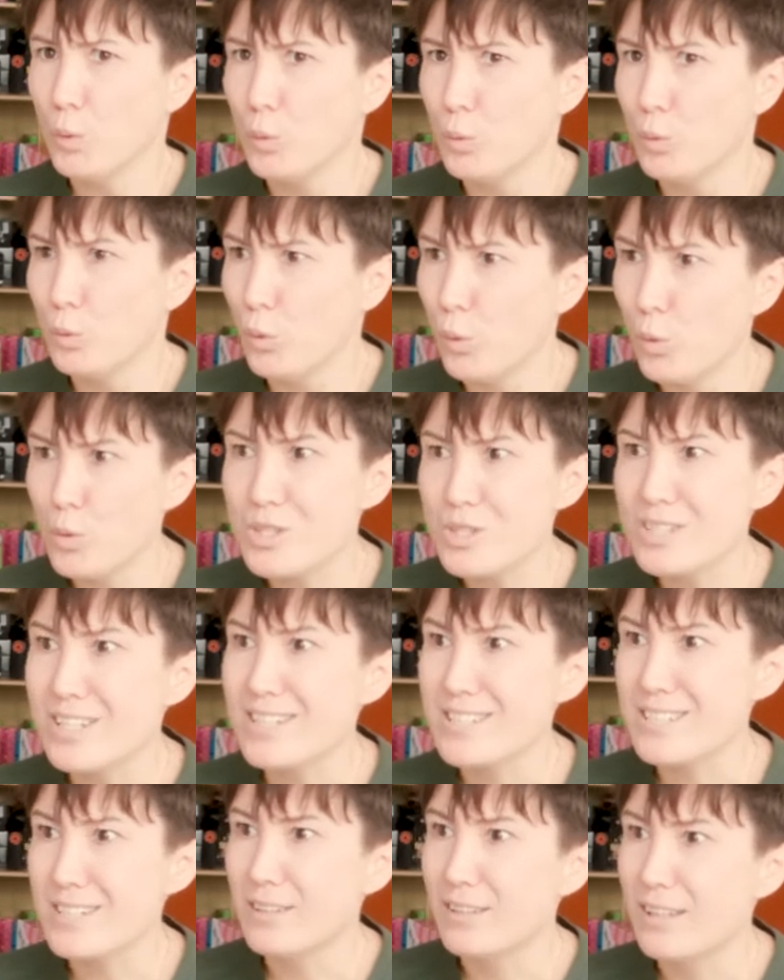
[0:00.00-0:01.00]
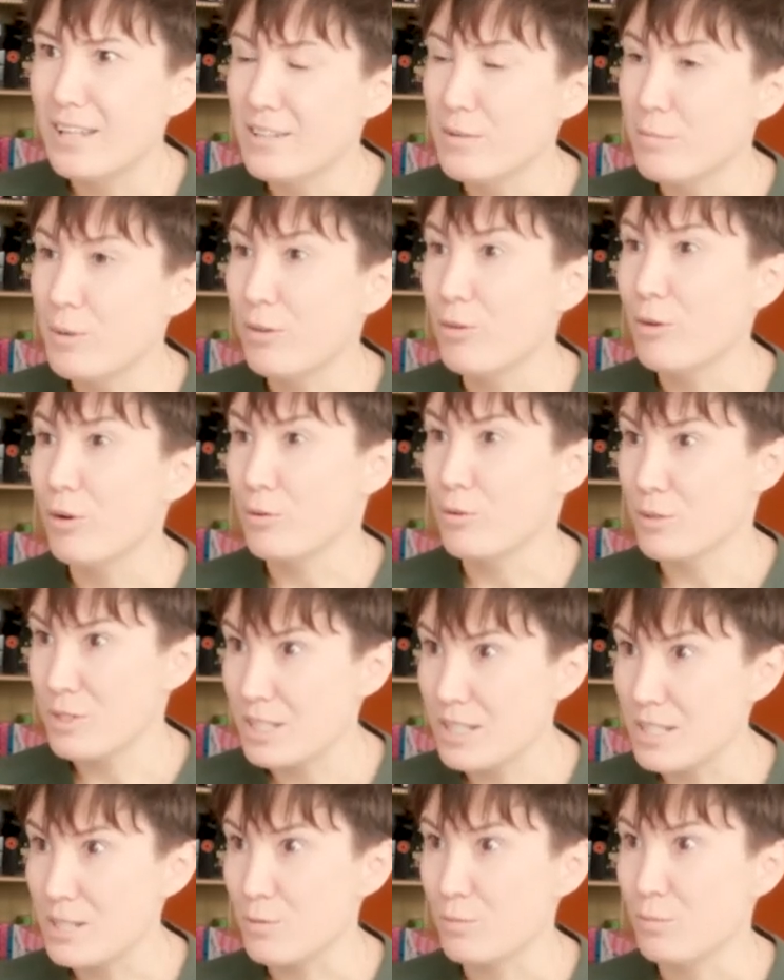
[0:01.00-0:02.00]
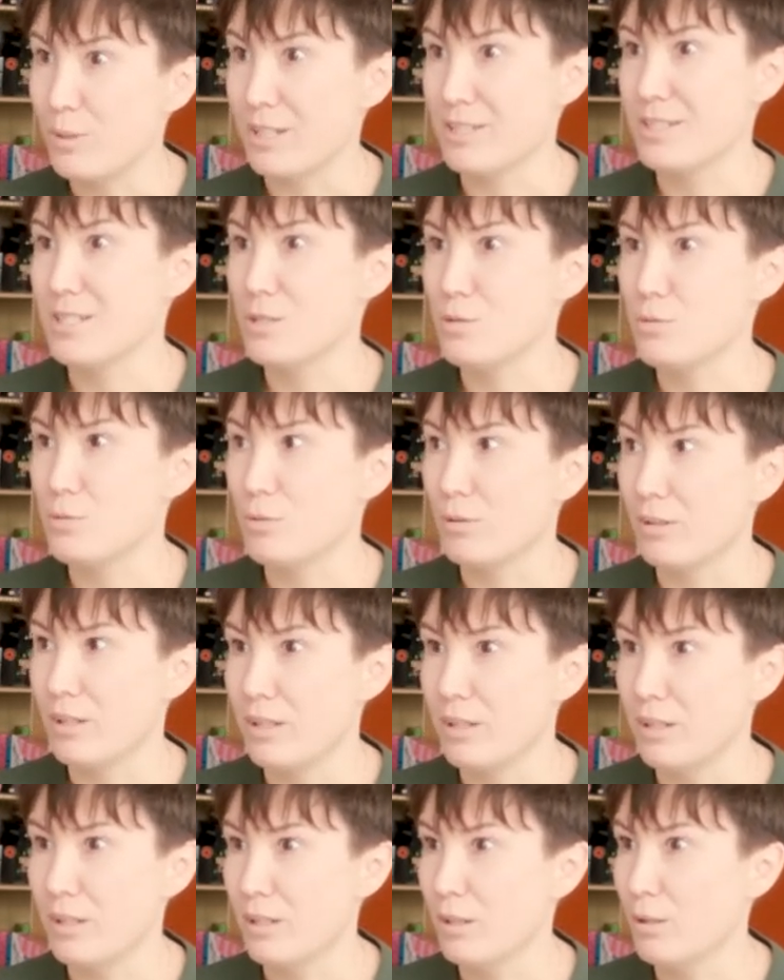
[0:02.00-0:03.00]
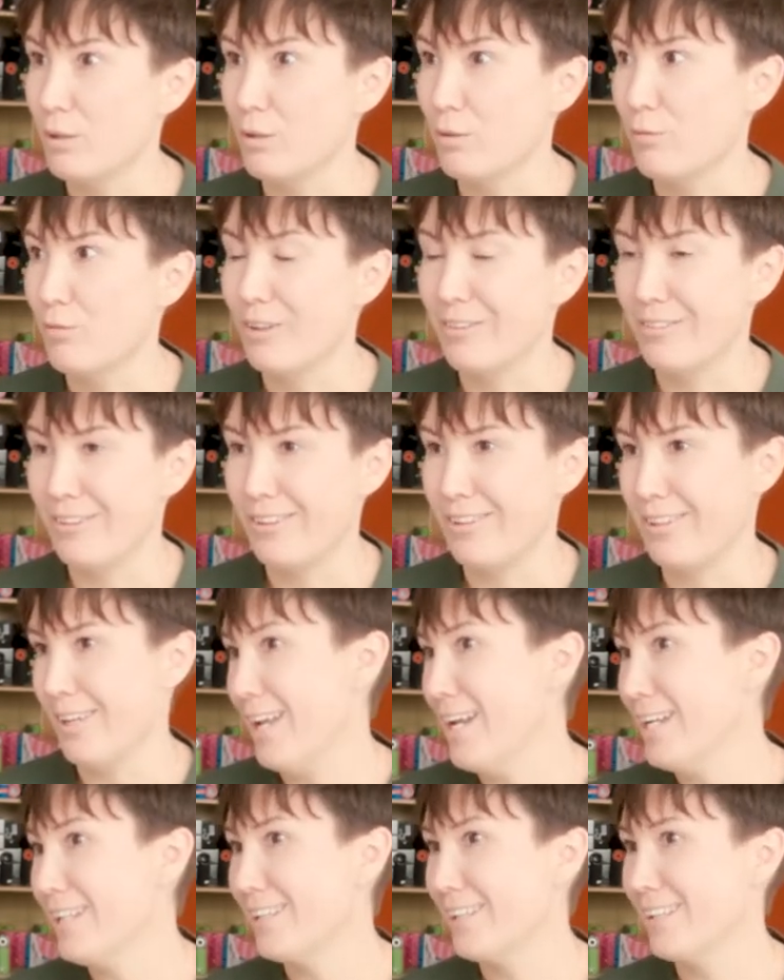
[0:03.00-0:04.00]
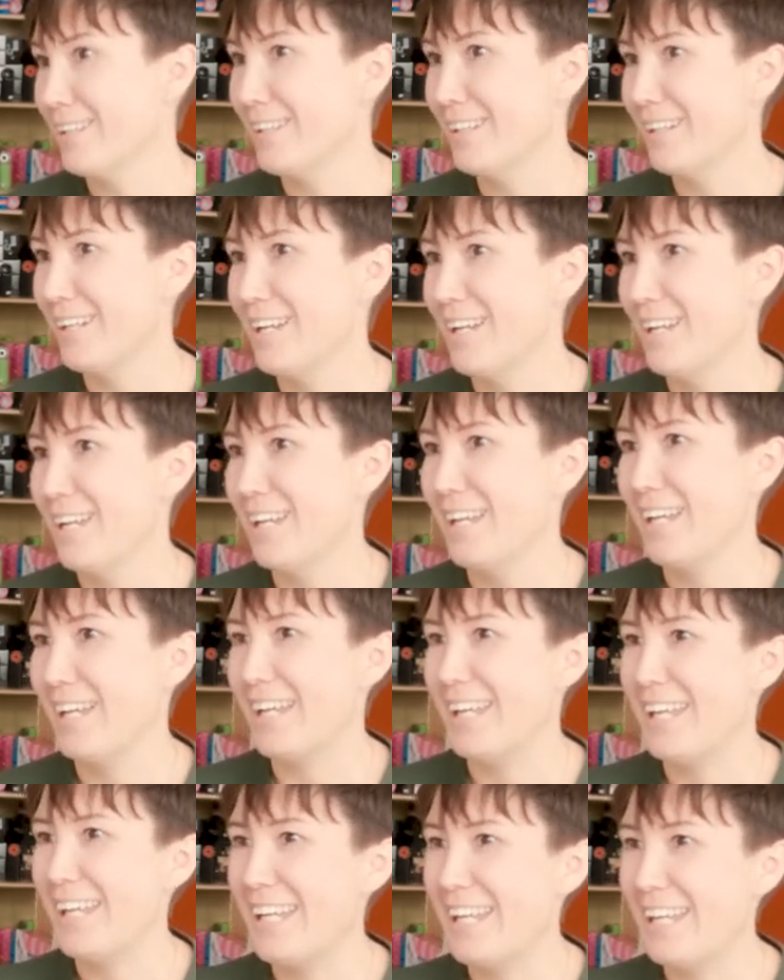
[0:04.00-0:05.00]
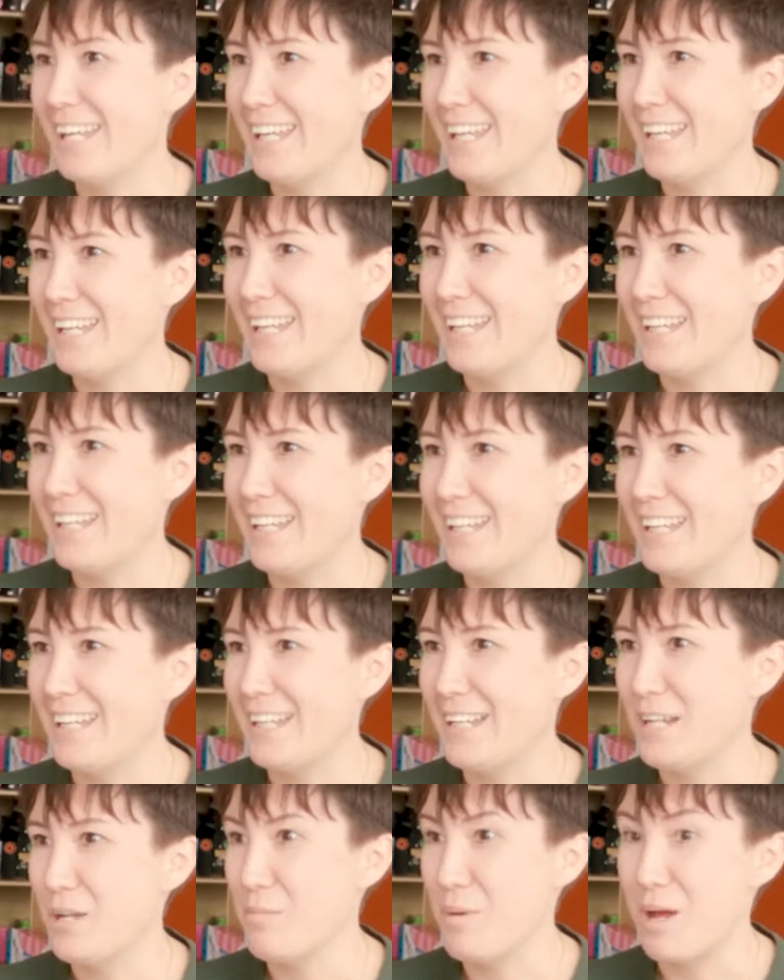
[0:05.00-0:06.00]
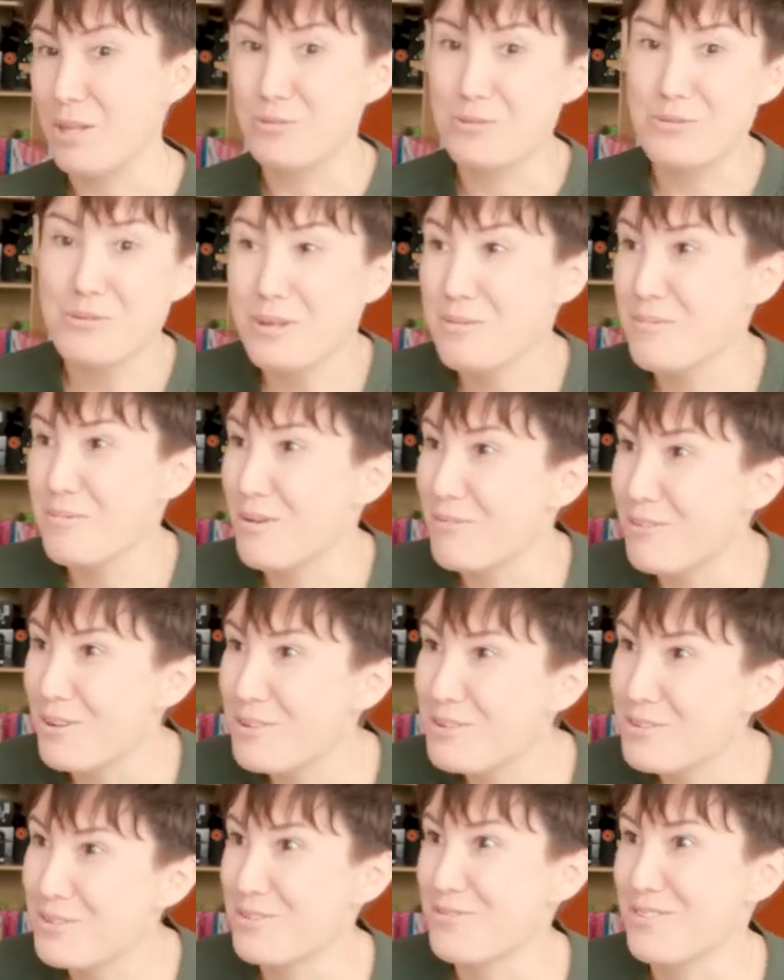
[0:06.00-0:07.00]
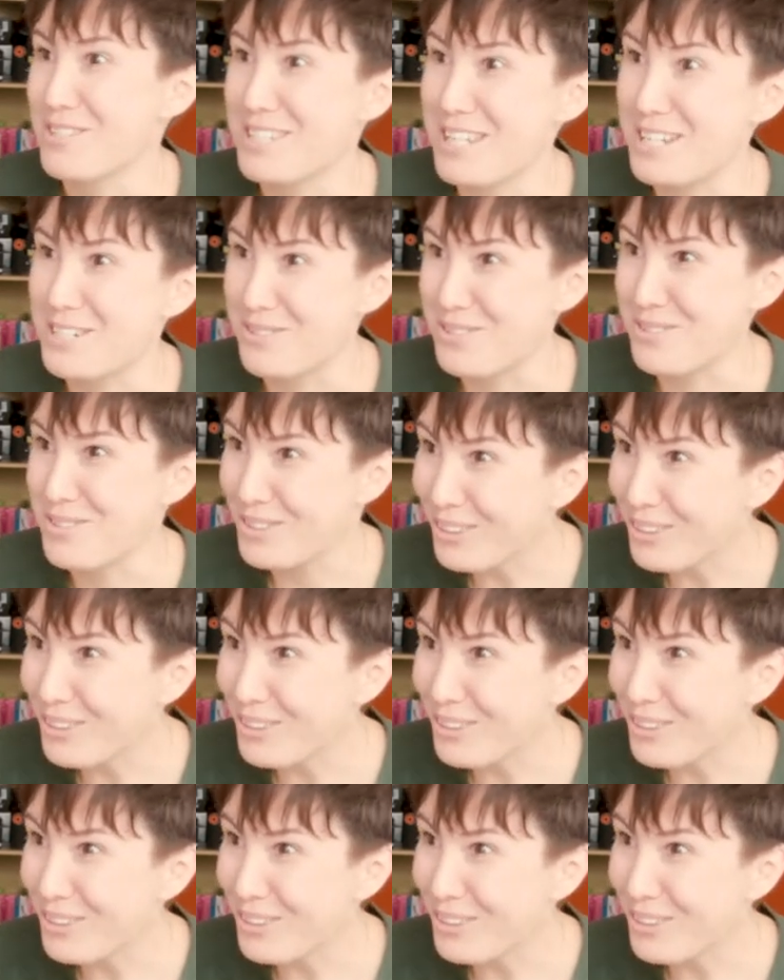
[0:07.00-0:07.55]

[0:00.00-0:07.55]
une grosse quinzaine d'animateurs aussi qui sont partis sur les 20 et quelques. Oh mon dieu Et, bah du coup, il a bien fallu que je fasse quelque chose